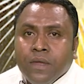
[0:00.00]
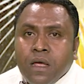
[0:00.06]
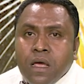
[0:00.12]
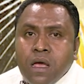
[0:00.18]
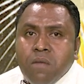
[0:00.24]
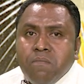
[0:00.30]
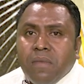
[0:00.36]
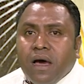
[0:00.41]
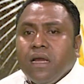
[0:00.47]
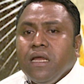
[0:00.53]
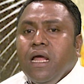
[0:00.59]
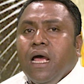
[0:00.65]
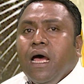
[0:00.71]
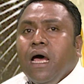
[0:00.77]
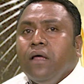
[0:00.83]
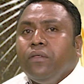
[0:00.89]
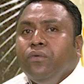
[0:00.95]
Maria
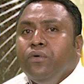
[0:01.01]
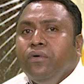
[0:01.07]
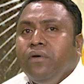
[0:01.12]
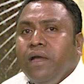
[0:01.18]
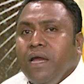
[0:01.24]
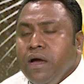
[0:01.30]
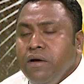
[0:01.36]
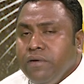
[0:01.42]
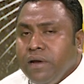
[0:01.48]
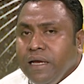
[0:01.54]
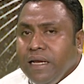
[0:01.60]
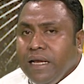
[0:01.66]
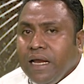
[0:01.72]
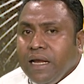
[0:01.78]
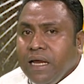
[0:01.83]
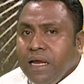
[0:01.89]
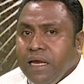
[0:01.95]
haturu tiauna
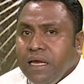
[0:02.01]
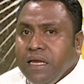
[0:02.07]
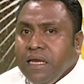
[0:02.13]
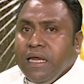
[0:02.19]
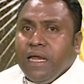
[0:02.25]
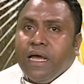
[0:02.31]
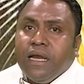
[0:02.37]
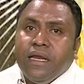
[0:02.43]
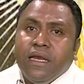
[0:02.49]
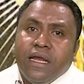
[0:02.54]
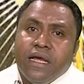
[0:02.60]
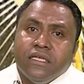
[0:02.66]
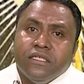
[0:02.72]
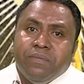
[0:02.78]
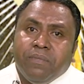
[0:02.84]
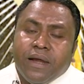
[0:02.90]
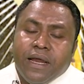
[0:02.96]
idane nini
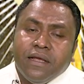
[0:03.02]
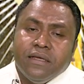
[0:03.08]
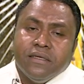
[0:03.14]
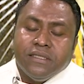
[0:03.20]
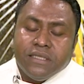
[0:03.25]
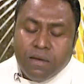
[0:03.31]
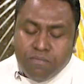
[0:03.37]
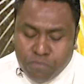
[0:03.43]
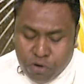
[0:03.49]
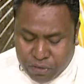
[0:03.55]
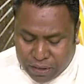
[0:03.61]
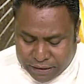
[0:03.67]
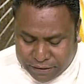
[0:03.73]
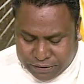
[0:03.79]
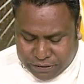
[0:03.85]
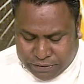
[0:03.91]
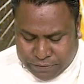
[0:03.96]
esperensia
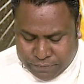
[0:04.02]
moris.